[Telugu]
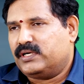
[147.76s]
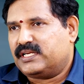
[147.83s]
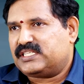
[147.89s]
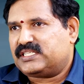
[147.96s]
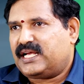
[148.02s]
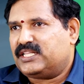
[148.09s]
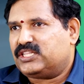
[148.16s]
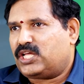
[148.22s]

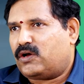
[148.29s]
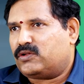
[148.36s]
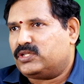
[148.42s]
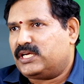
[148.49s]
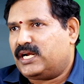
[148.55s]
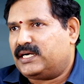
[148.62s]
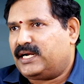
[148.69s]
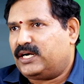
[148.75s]
రిస్క్ ఎంత
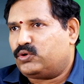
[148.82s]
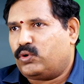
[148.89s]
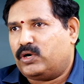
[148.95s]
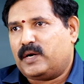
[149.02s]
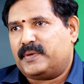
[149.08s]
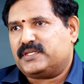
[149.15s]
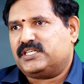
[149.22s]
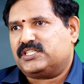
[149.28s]
ఉంది అంటే టూ
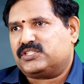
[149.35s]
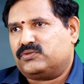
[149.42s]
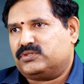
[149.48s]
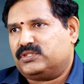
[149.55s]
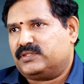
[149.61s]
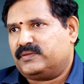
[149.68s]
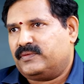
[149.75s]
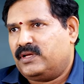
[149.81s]
హండ్రెడ్ పర్సెంట్ రిస్క్
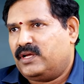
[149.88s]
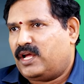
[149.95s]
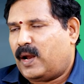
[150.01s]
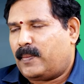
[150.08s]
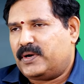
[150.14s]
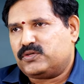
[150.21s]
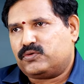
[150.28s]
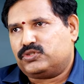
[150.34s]
ఉంది
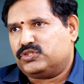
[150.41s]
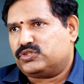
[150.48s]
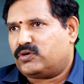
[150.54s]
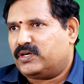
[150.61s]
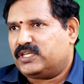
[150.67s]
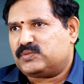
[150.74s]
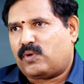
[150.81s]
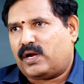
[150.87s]
ఎప్పుడైనా
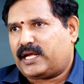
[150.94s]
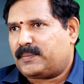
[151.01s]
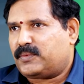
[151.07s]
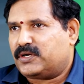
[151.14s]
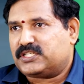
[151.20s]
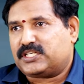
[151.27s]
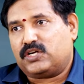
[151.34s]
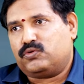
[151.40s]
గుర్తుంచుకోండి స్మాల్
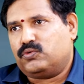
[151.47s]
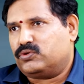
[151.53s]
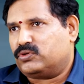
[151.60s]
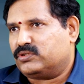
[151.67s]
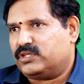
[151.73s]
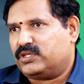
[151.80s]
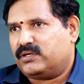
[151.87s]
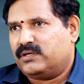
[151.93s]
క్యాప్లో రిస్క్ ఎక్కువ
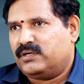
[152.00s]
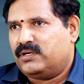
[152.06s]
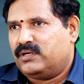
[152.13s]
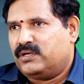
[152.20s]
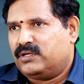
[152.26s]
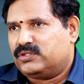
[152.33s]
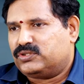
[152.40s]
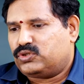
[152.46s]
ఉంటుంది
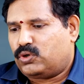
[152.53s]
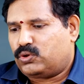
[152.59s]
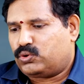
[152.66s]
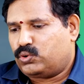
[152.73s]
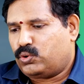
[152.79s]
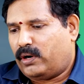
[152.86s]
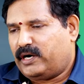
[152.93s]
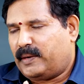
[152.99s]
సో
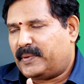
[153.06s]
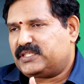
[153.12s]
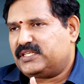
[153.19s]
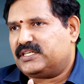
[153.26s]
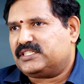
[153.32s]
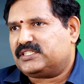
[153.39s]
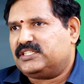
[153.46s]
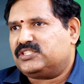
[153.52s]
టూ హండ్రెడ్
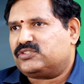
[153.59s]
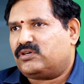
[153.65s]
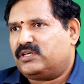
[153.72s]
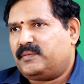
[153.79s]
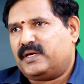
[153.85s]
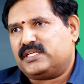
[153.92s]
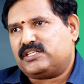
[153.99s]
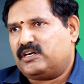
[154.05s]
పర్సెంట్ రిస్క్
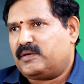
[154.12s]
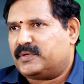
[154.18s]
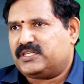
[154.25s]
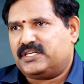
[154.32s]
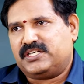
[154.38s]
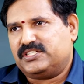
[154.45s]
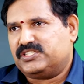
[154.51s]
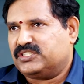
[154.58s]
తీసుకొని మనం సెవెంటీ
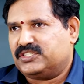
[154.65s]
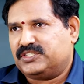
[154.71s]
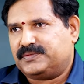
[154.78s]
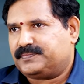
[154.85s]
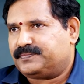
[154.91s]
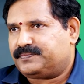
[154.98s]
పర్సెంట్ ఇచ్చింది